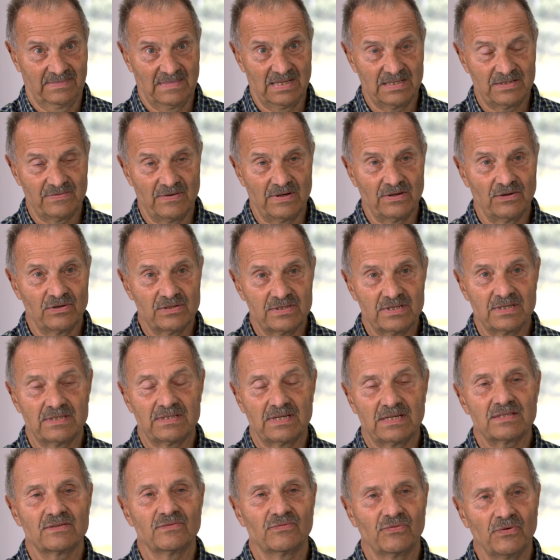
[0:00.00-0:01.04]
Das war
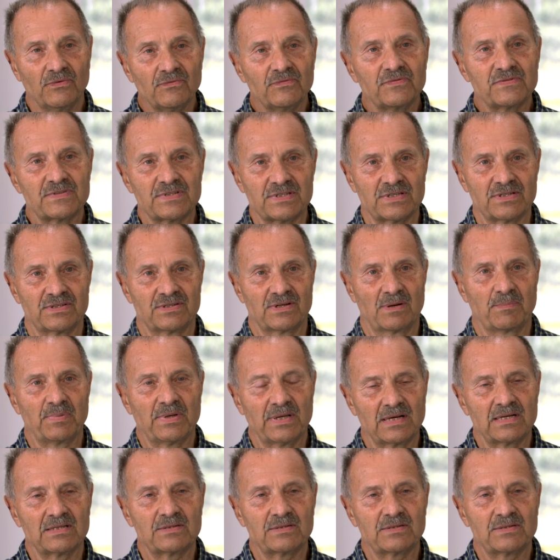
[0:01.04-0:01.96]
1956. Da bin ich,